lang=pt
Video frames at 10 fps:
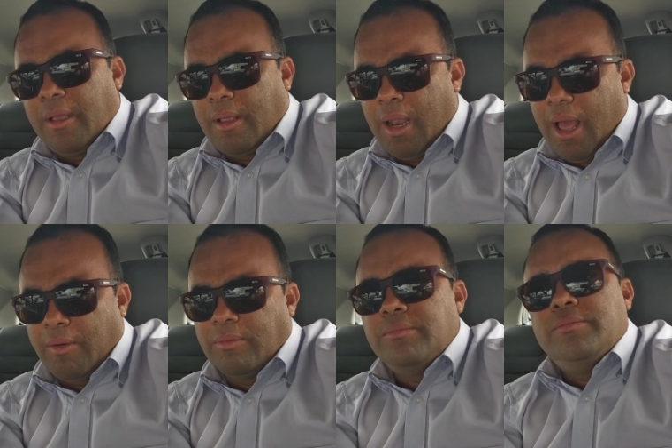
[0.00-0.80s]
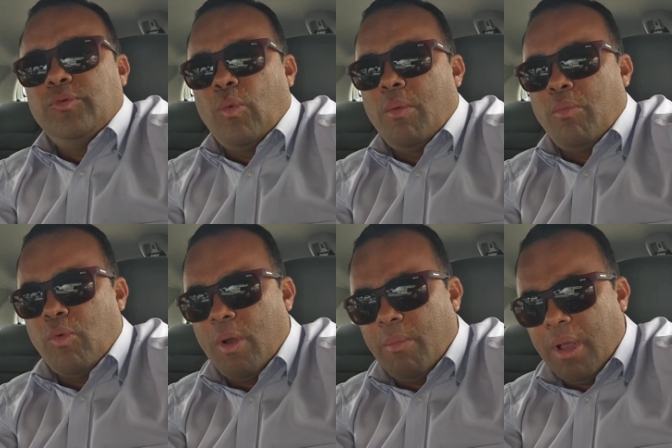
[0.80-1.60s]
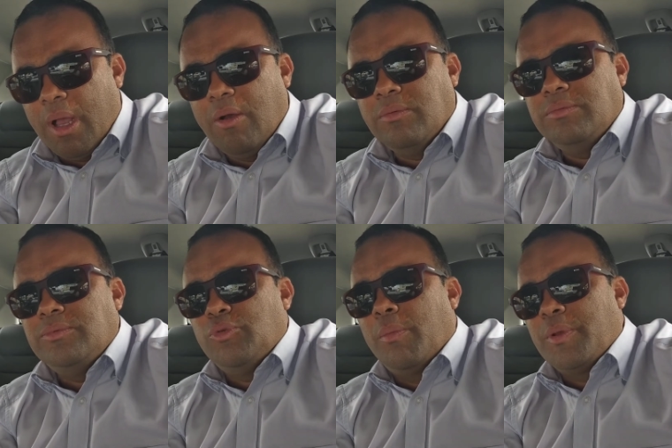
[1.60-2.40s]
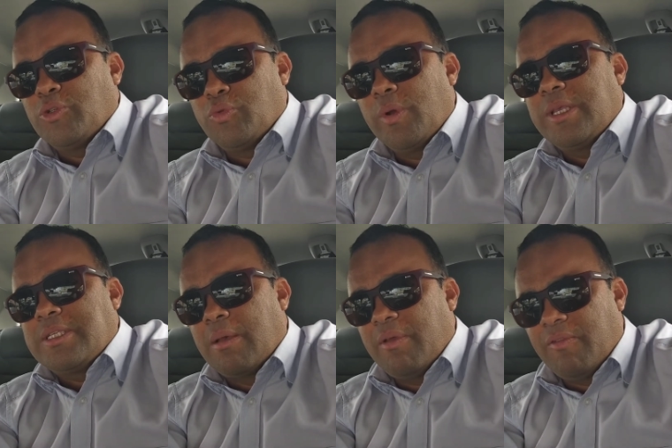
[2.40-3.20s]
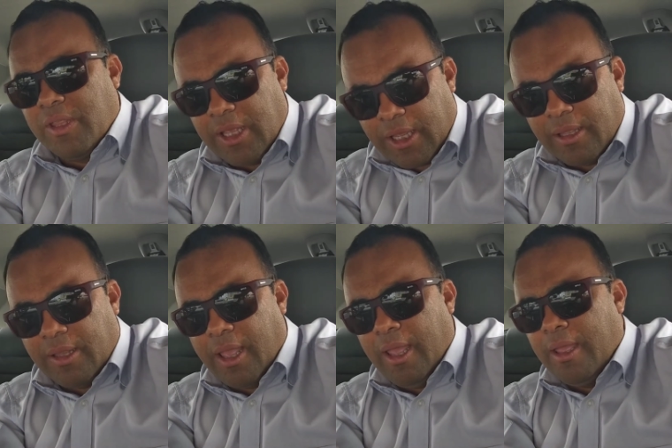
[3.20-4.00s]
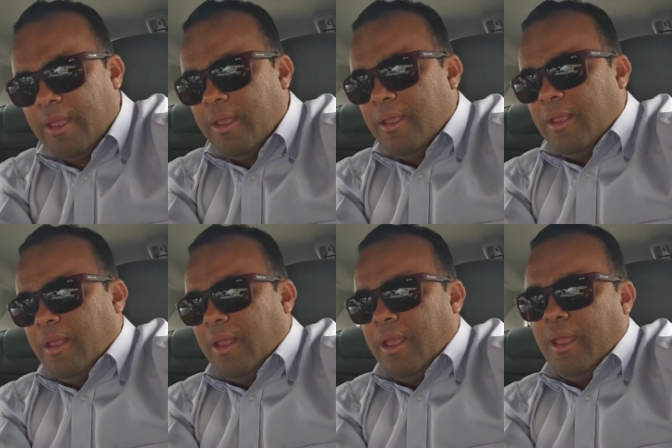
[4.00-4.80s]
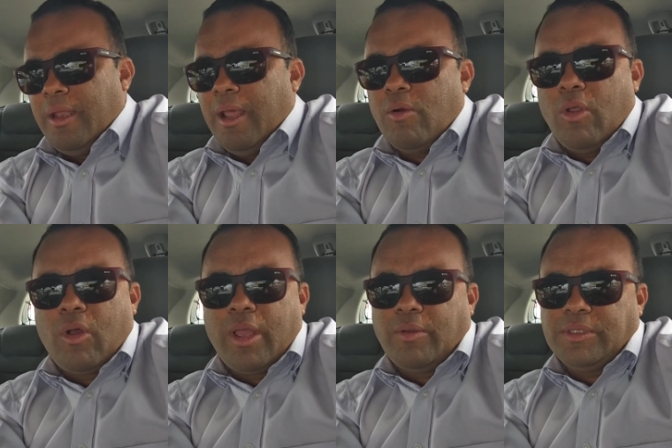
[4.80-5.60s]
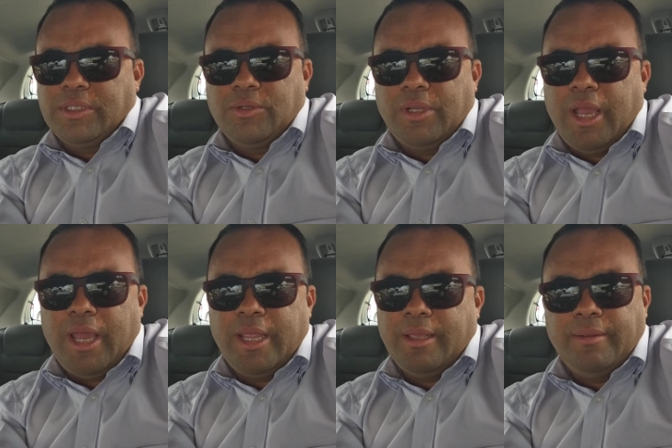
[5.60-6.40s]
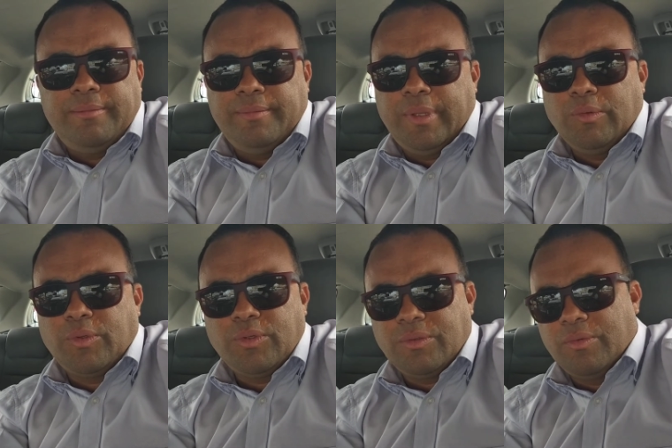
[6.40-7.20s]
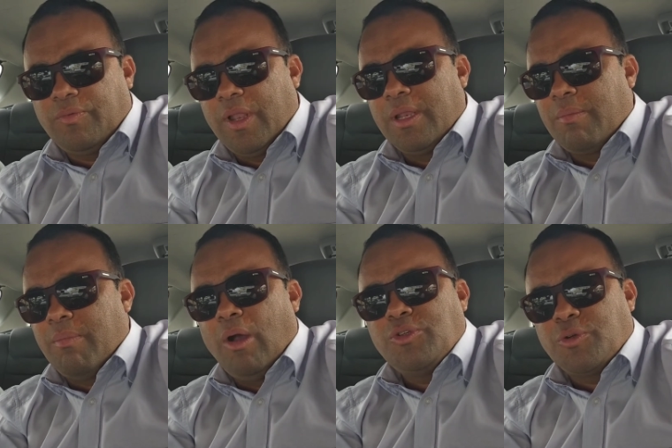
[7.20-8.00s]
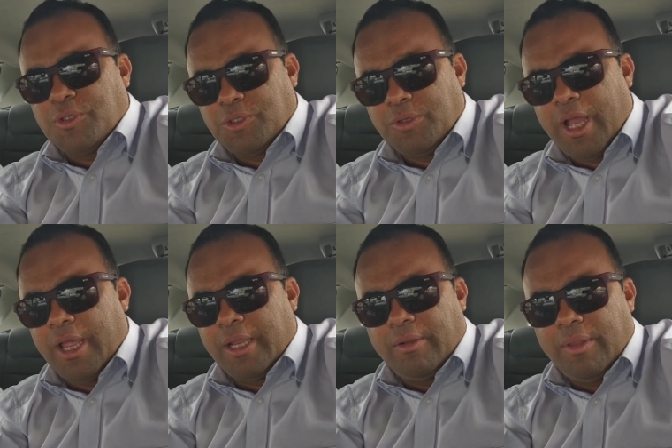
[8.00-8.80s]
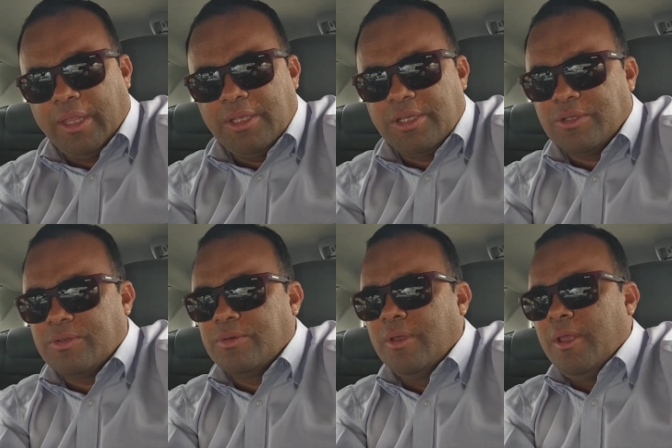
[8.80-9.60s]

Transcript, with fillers: Claro, numa boa mão de uma pessoa que sabe vender, né? É, não colocar em concessionária, não estou falando mal de concessionária, não nada disso.